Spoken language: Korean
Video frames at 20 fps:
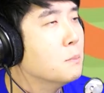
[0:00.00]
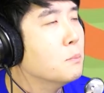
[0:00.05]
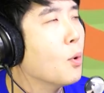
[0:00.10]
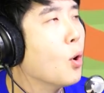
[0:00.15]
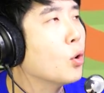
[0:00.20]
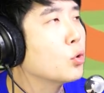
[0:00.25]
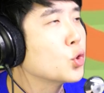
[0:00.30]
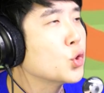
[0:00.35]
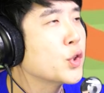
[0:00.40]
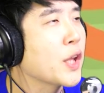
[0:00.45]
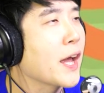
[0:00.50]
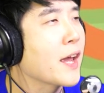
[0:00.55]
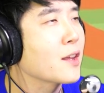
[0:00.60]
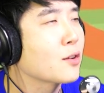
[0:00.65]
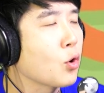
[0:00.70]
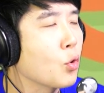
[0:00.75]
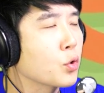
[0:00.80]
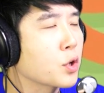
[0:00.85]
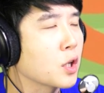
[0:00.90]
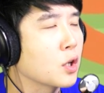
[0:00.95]
모두 나의
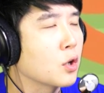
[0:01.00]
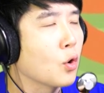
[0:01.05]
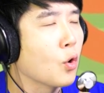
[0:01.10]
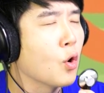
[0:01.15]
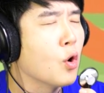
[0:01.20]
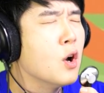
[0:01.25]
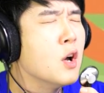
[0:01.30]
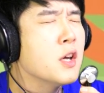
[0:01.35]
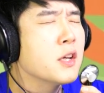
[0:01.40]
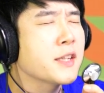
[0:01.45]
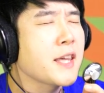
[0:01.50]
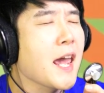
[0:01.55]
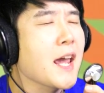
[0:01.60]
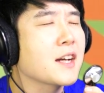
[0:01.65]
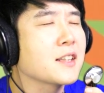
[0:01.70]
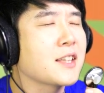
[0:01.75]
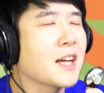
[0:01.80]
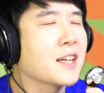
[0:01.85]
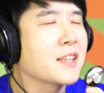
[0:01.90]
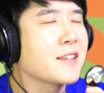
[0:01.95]
손길로
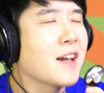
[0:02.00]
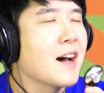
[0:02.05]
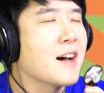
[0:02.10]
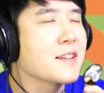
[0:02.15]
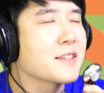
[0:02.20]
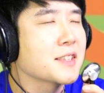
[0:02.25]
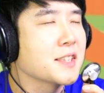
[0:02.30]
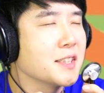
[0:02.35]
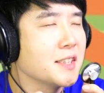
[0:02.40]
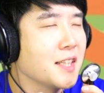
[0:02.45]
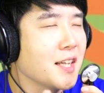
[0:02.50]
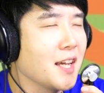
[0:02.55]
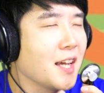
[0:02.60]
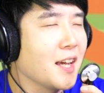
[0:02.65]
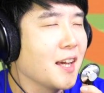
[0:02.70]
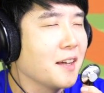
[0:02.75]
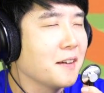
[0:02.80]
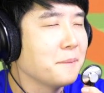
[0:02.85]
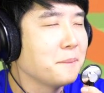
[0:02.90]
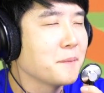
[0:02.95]
깨끗하게
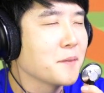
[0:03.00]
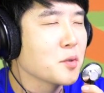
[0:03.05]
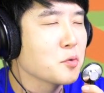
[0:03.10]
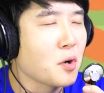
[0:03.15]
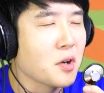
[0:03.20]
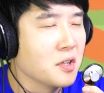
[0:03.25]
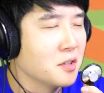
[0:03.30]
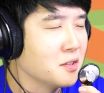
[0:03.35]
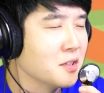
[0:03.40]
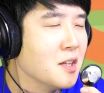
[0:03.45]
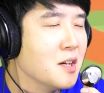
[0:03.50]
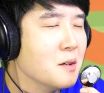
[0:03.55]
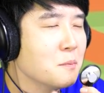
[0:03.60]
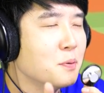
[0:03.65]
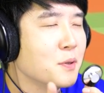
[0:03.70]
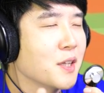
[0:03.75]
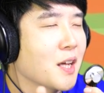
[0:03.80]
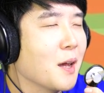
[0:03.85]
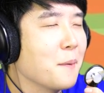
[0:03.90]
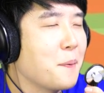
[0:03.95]
닿았으니 과연
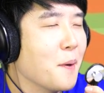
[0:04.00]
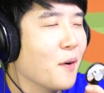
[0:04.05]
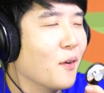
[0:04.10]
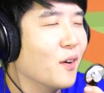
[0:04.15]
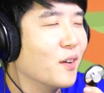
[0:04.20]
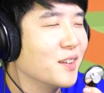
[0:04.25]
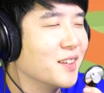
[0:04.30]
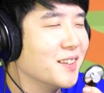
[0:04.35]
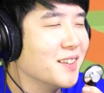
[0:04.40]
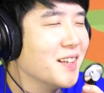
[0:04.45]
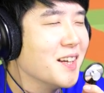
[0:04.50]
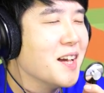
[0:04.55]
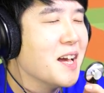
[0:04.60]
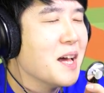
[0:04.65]
브링의 병원은